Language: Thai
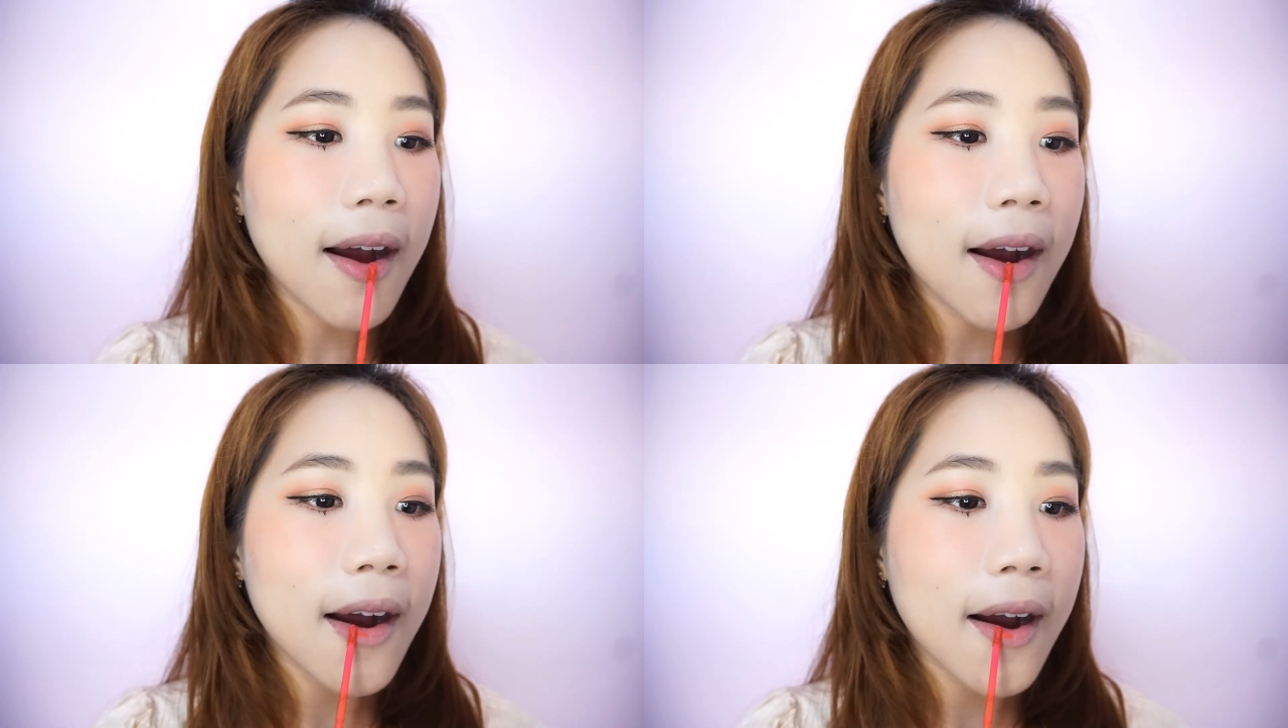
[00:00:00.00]

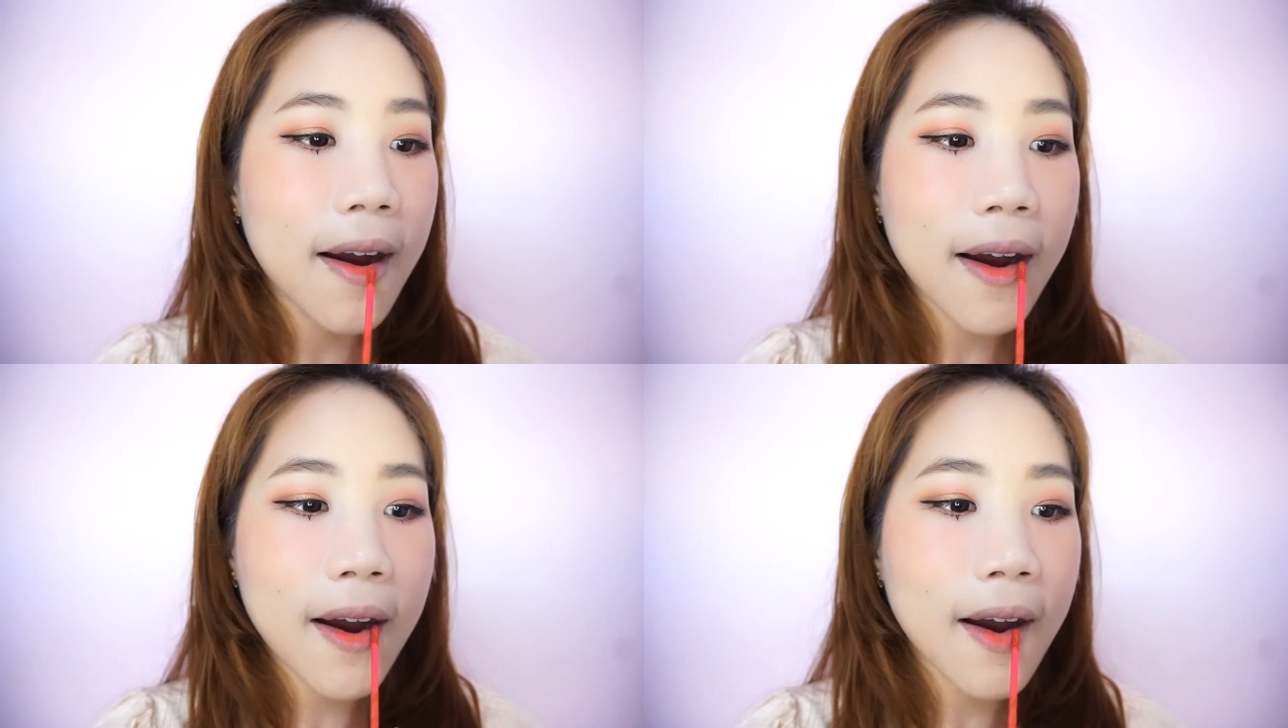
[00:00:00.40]

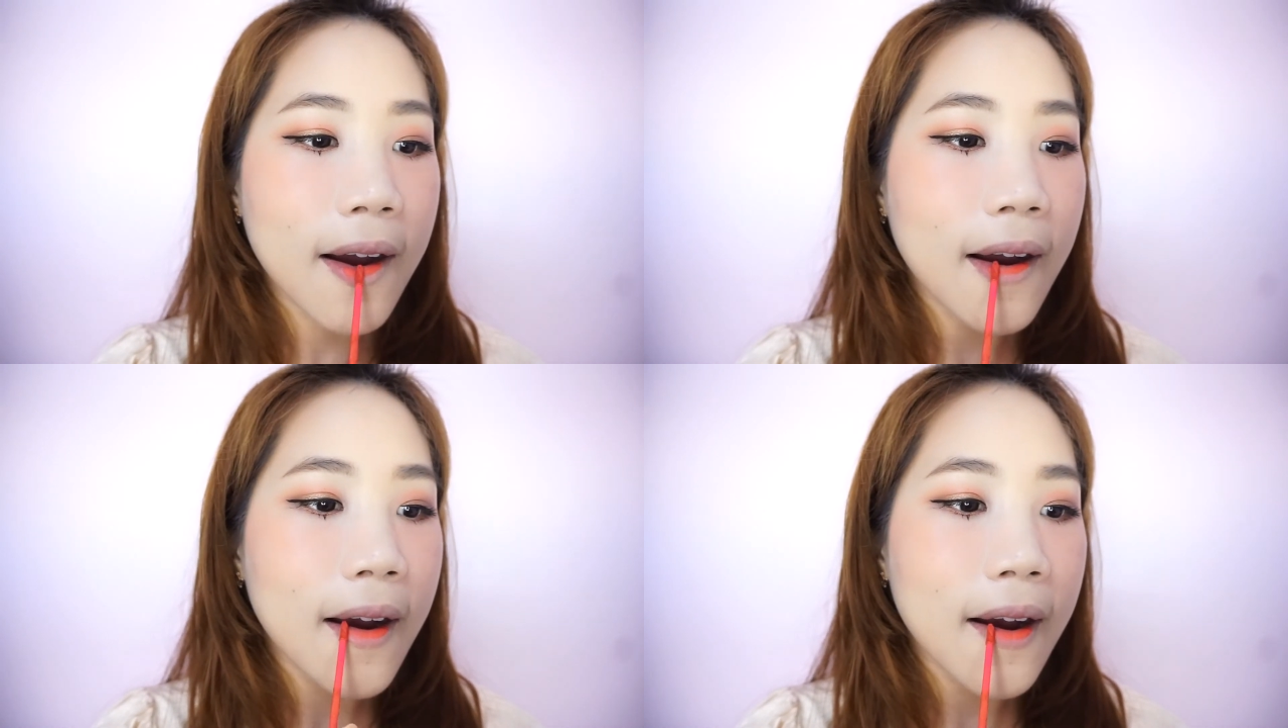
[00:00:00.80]

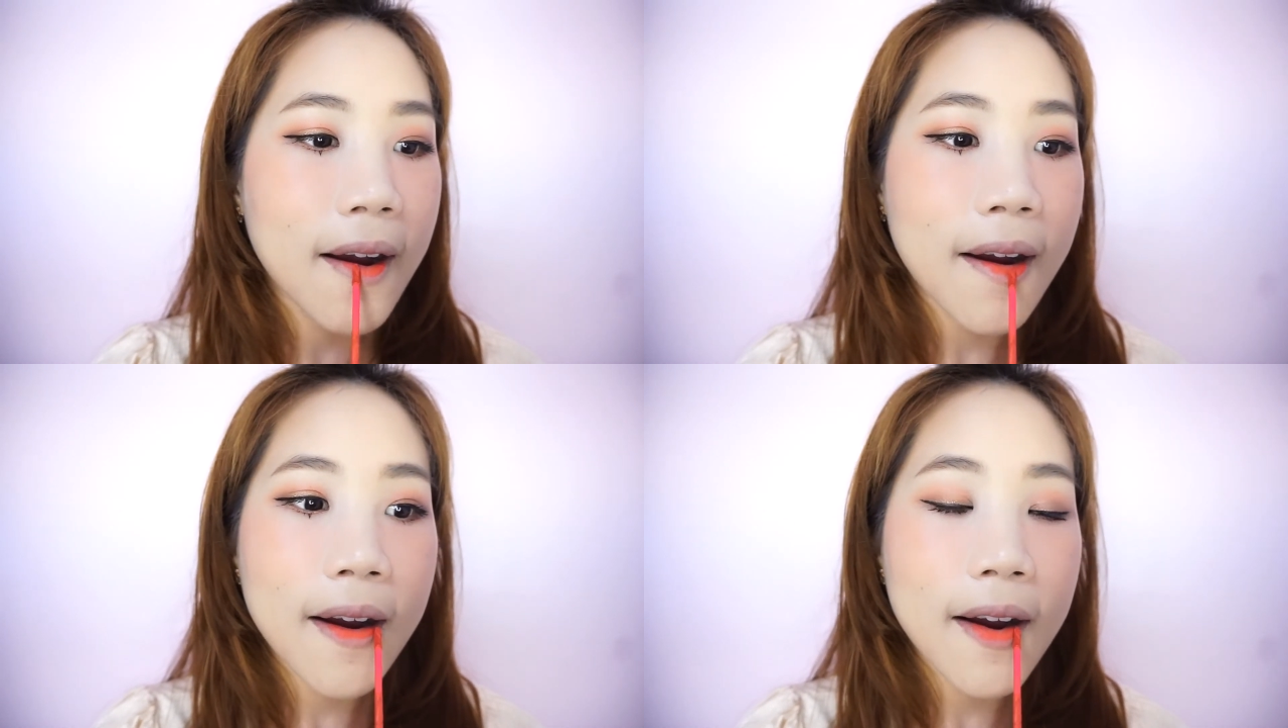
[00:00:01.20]

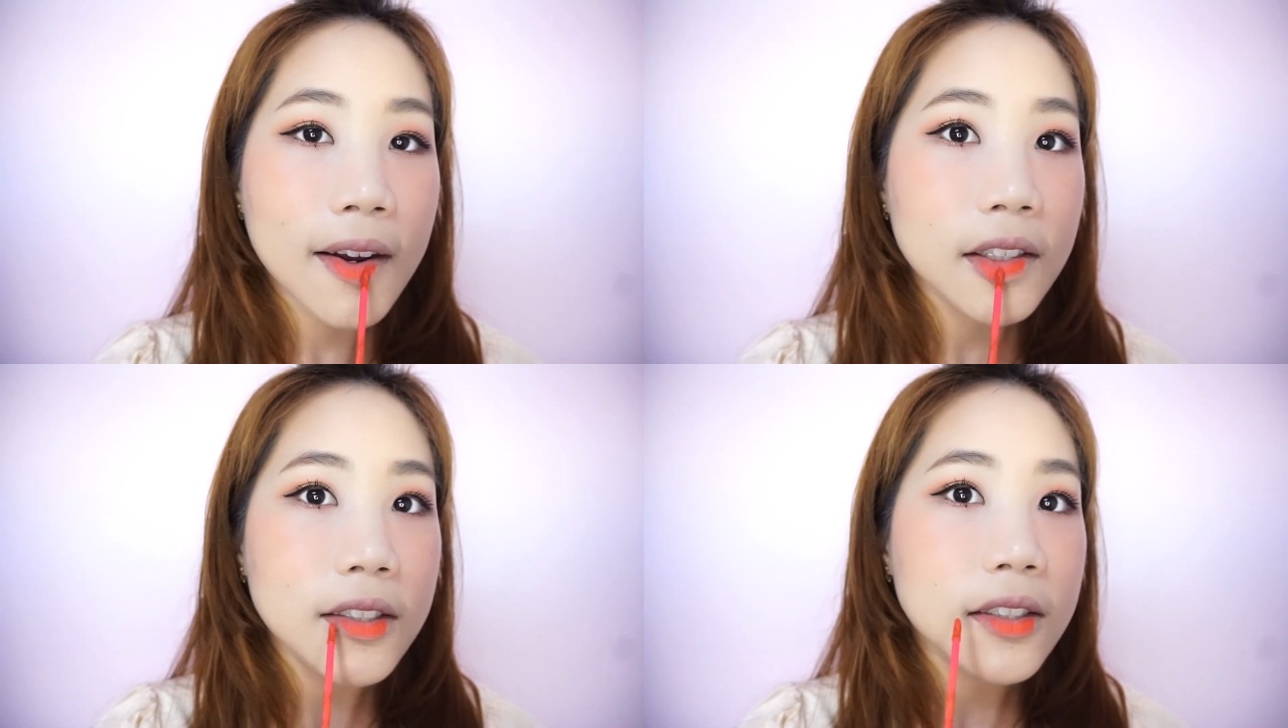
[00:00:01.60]

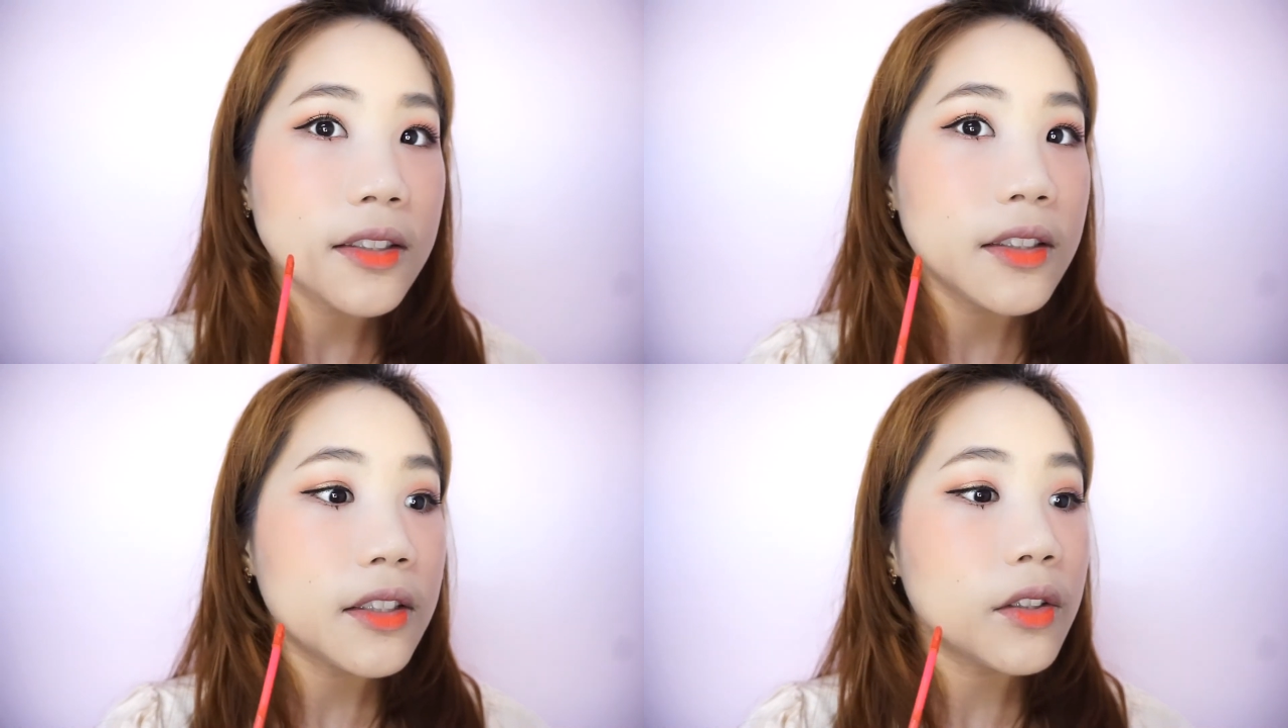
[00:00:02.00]

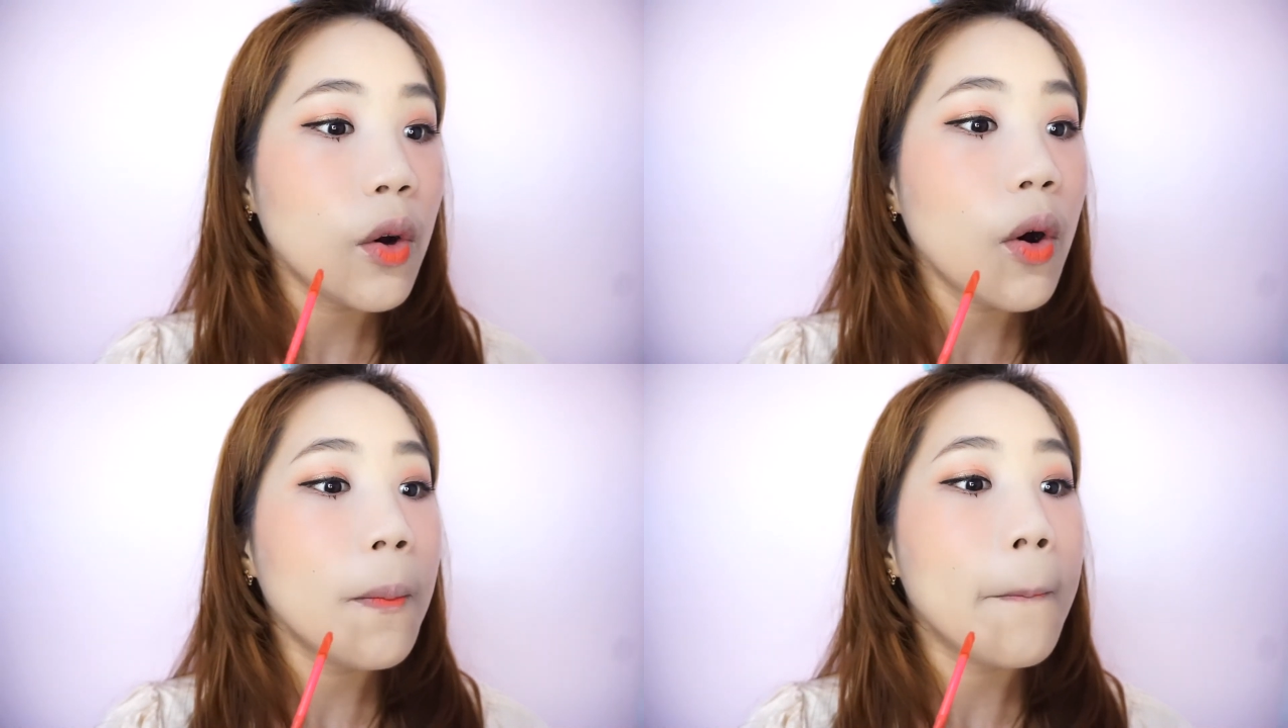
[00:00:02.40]
งๆสี
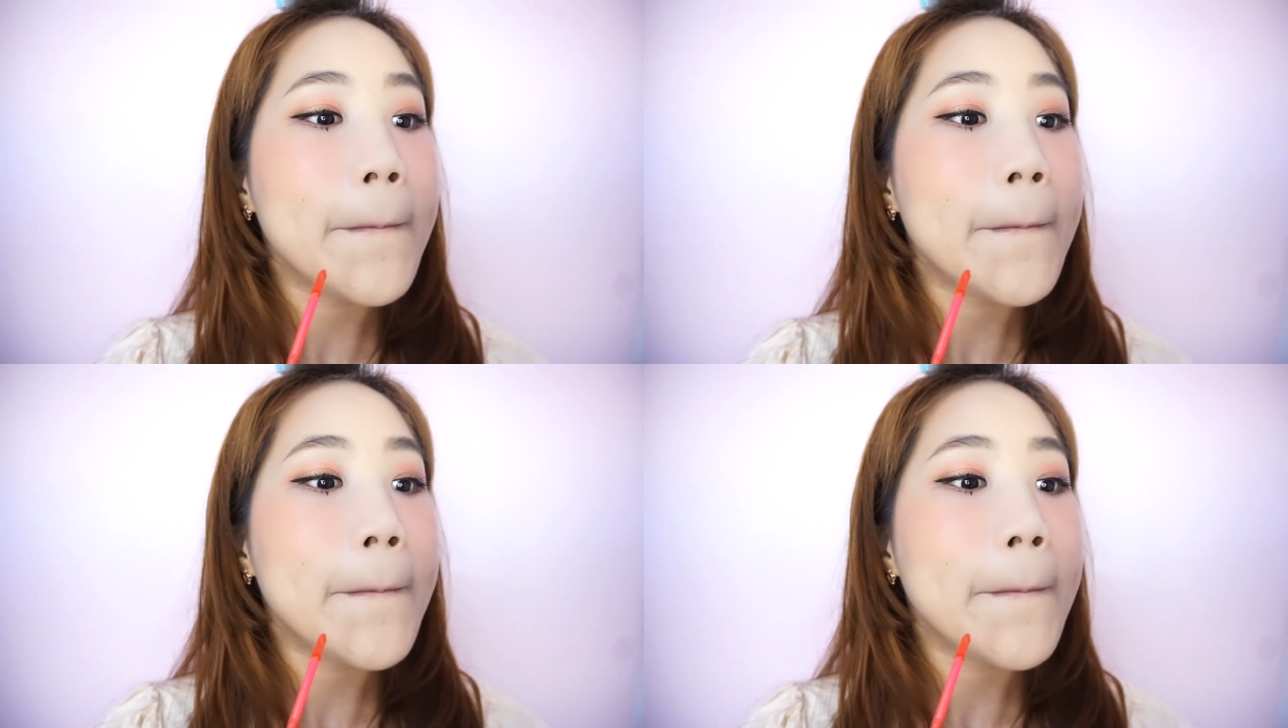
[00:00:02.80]
ส้ม